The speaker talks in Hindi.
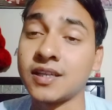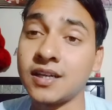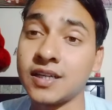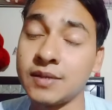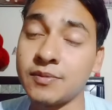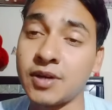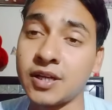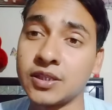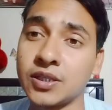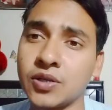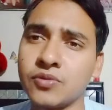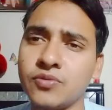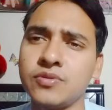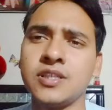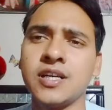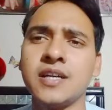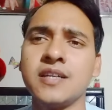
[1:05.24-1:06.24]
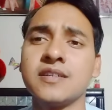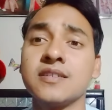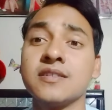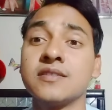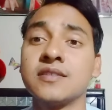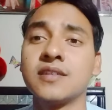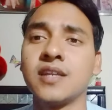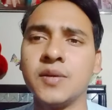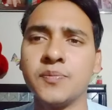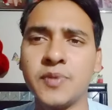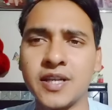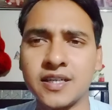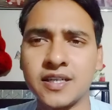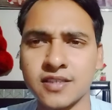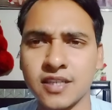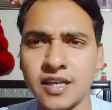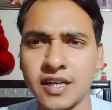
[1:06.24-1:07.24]
की बात करूं यानी कि स्क्रीन प्ले
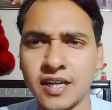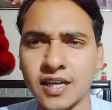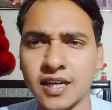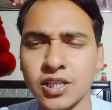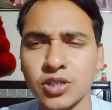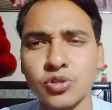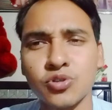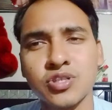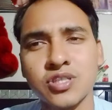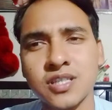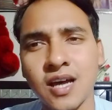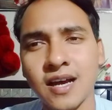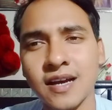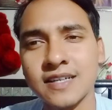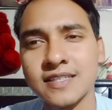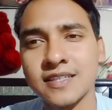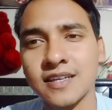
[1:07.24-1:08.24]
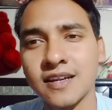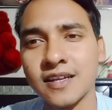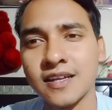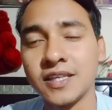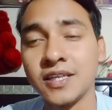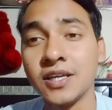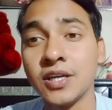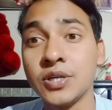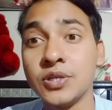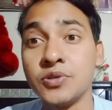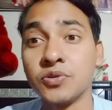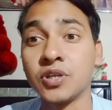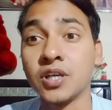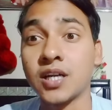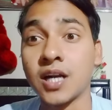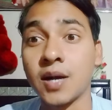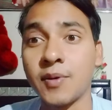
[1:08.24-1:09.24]
किसने लिखा था तो सागर सरहदी जो कि
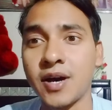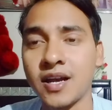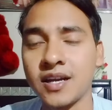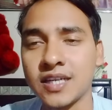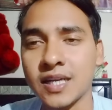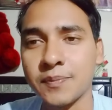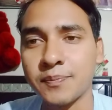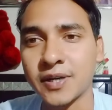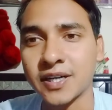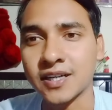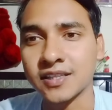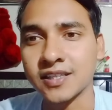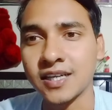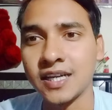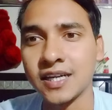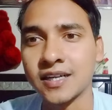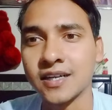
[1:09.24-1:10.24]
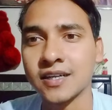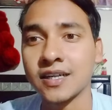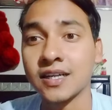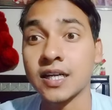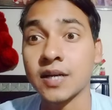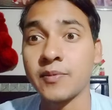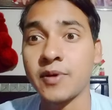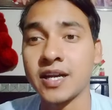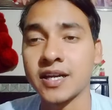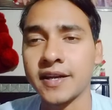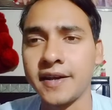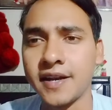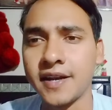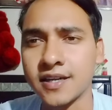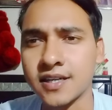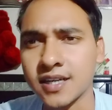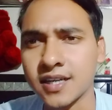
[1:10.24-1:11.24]
कमाल के पटकथा लेखक हैं कमाल के
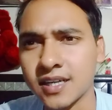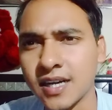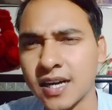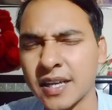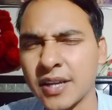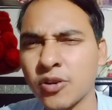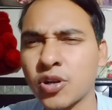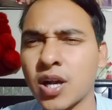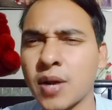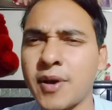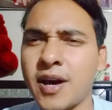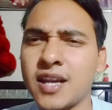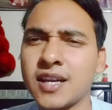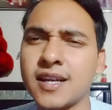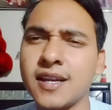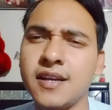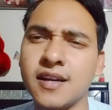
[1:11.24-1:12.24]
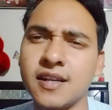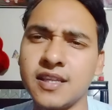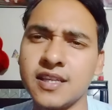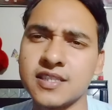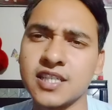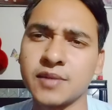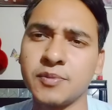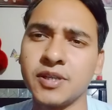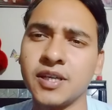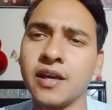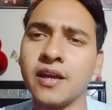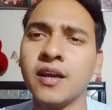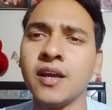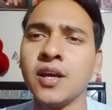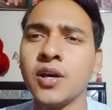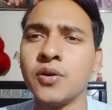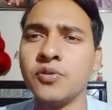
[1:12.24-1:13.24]
नाटककार हैं और कमाल के निर्देशक भी हैं
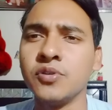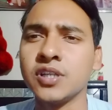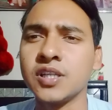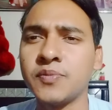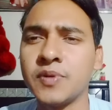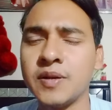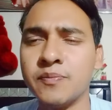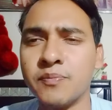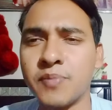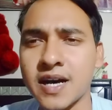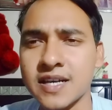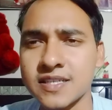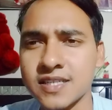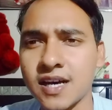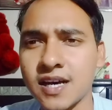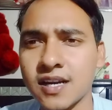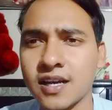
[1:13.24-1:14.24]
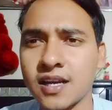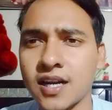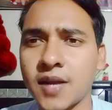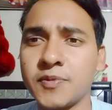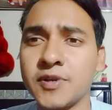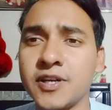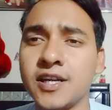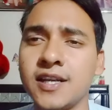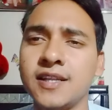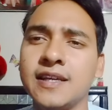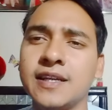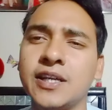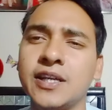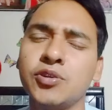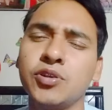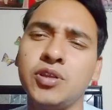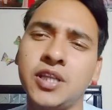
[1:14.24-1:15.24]
उनकी फिल्म बाजार अगर आपने नहीं देखी
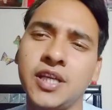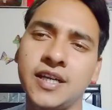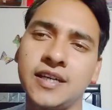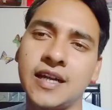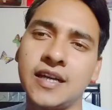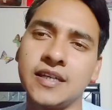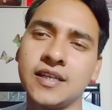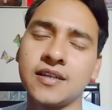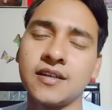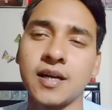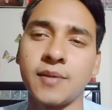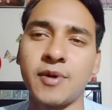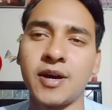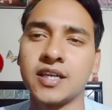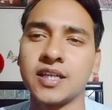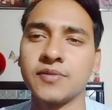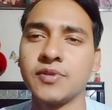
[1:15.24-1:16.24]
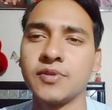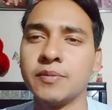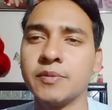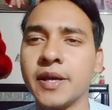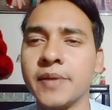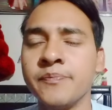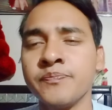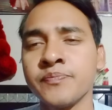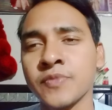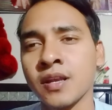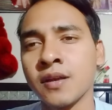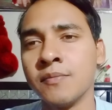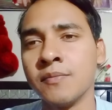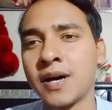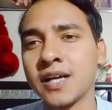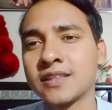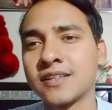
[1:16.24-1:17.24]
तो देख डालिए कमाल की फिल्म है
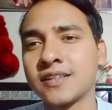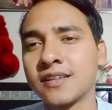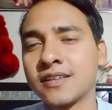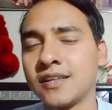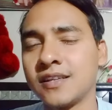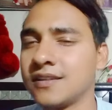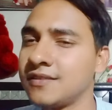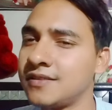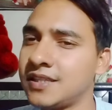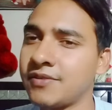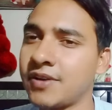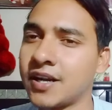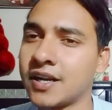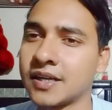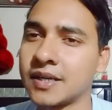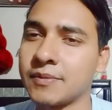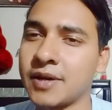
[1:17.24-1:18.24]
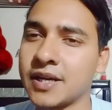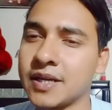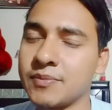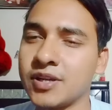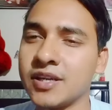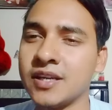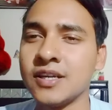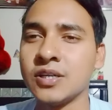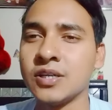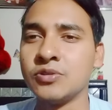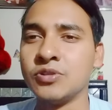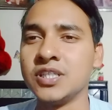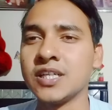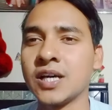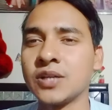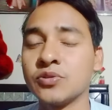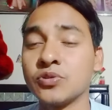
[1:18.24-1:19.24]
बात करते हैं दीवाना के बारे में तो जी
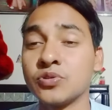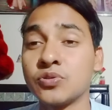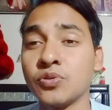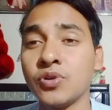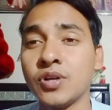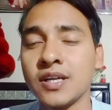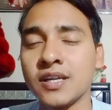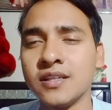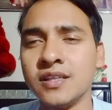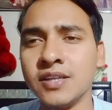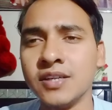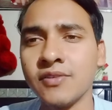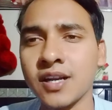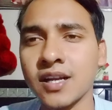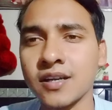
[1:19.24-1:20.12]
हाँ दोस्तों दीवाना